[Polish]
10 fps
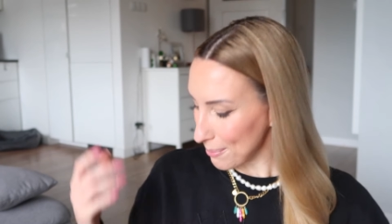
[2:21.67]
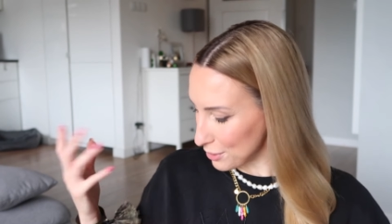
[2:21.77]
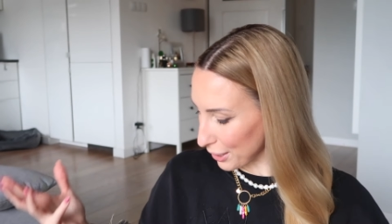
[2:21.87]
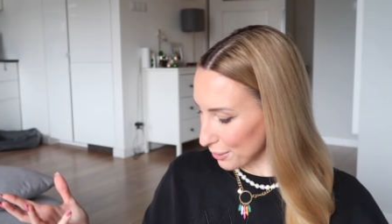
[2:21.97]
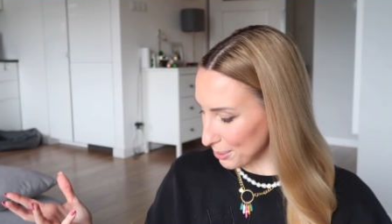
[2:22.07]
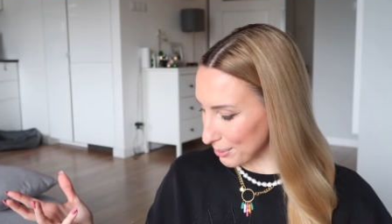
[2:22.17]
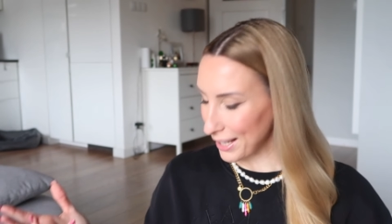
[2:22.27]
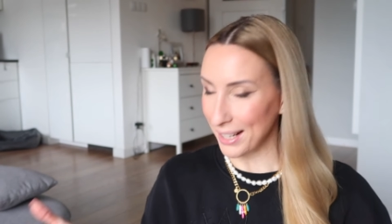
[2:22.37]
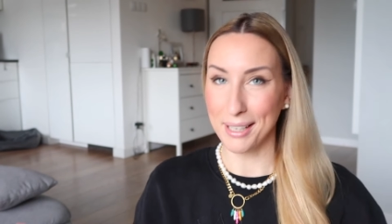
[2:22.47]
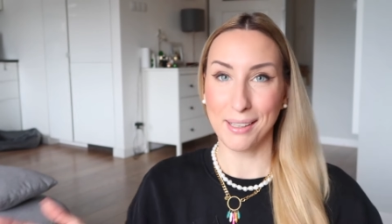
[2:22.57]
Przechodzimy
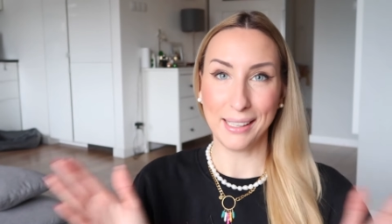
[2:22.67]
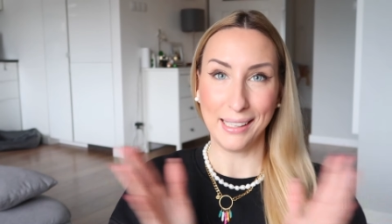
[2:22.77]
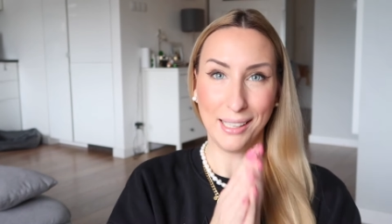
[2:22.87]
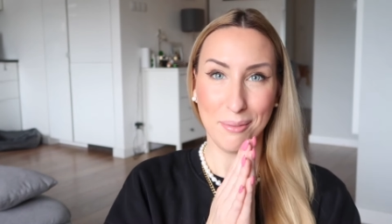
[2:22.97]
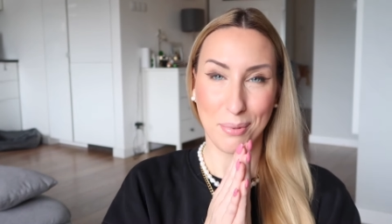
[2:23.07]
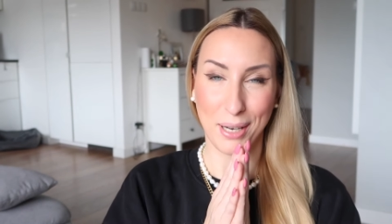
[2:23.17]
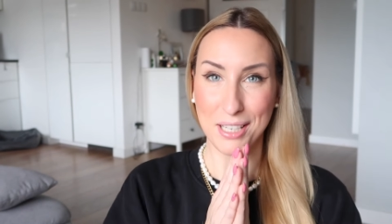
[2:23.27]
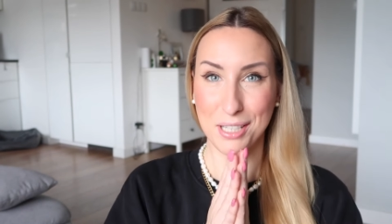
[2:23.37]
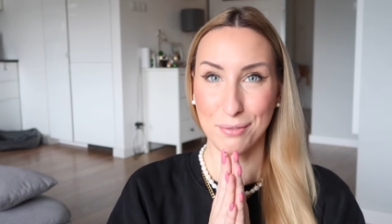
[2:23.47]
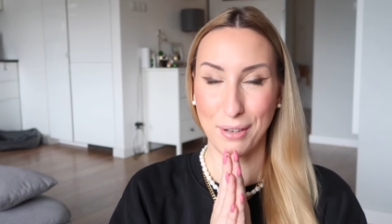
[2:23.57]
dalej i
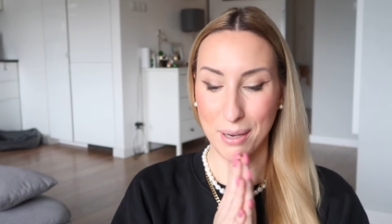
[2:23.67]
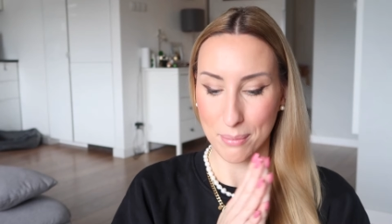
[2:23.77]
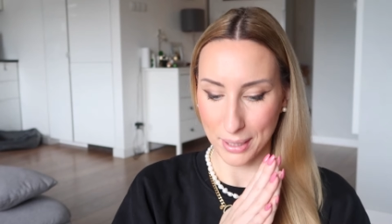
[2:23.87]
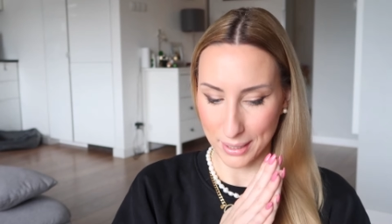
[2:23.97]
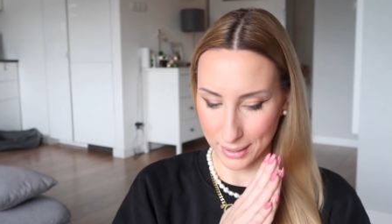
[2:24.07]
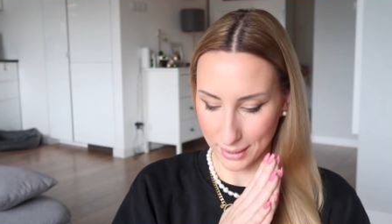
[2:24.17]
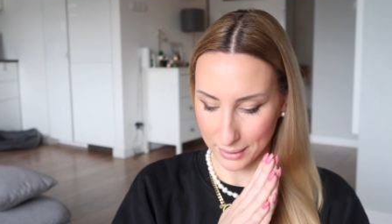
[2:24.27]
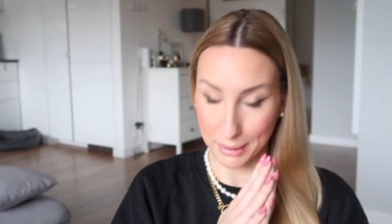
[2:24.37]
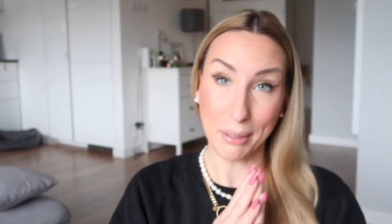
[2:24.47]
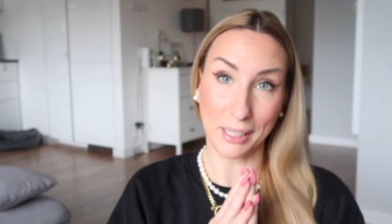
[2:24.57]
pokażę Wam
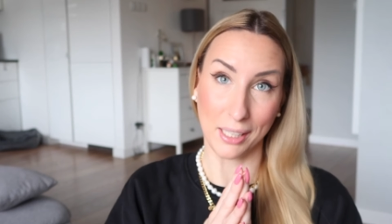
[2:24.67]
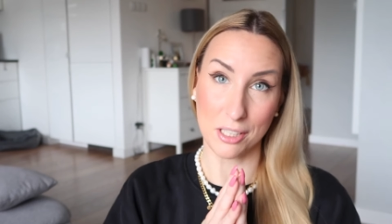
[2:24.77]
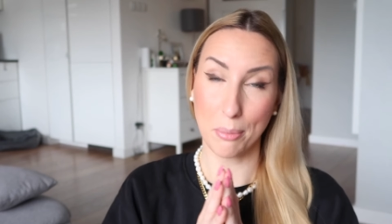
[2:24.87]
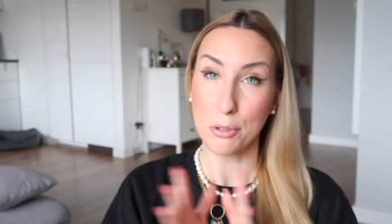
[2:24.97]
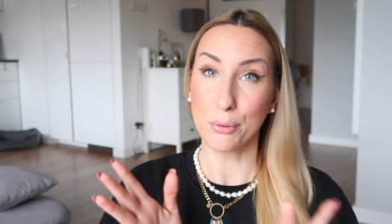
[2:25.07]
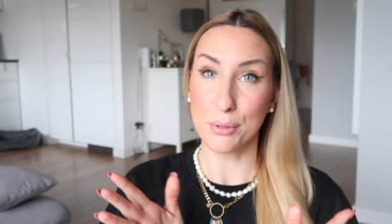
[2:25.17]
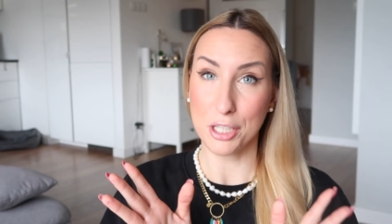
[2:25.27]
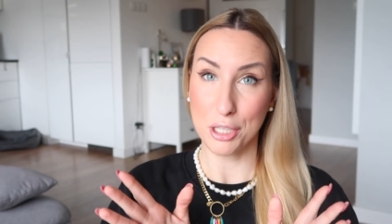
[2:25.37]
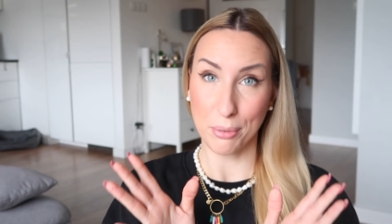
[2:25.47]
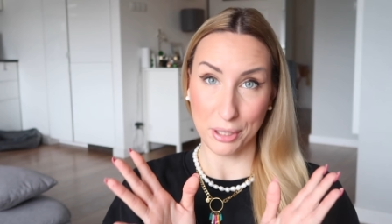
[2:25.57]
e, demakijaż. Na początku
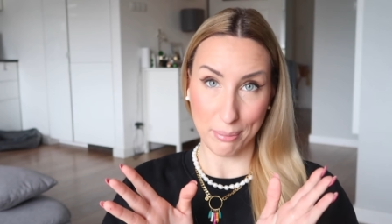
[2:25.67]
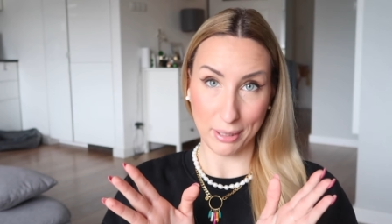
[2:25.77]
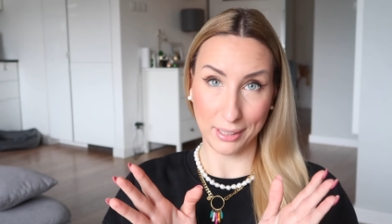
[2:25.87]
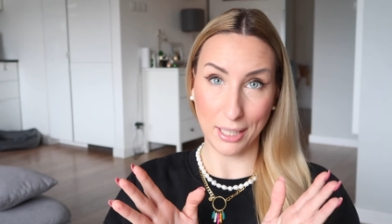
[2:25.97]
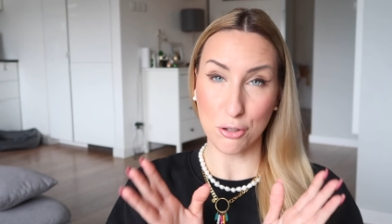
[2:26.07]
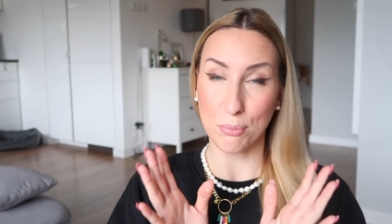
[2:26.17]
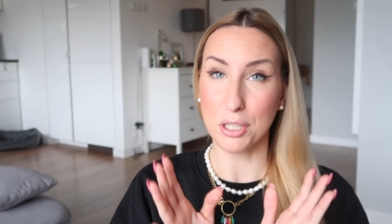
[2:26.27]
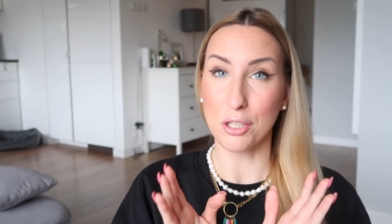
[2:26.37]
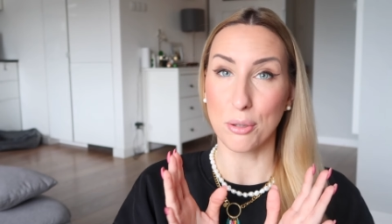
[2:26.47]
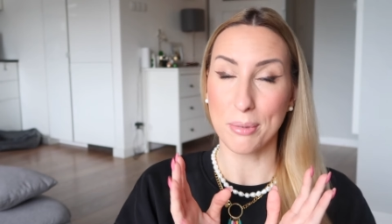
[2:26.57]
zaczniemy od demakijażu.
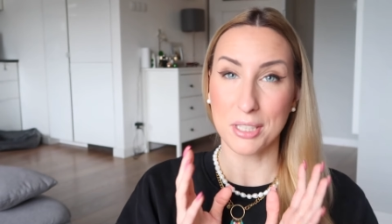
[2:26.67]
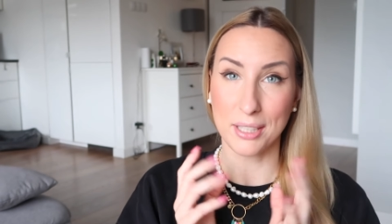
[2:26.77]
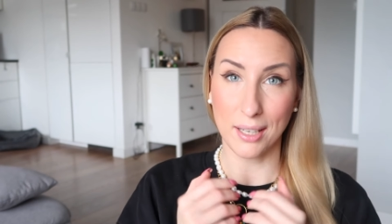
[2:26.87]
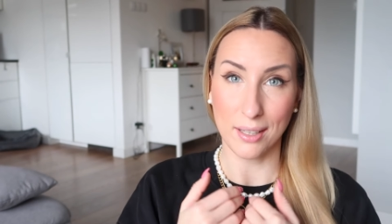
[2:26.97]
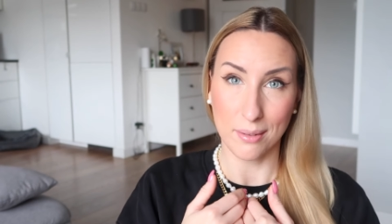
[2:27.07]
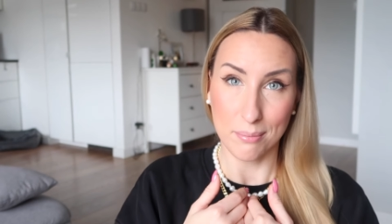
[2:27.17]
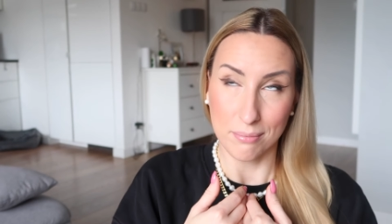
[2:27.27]
Myślę, że to będzie na,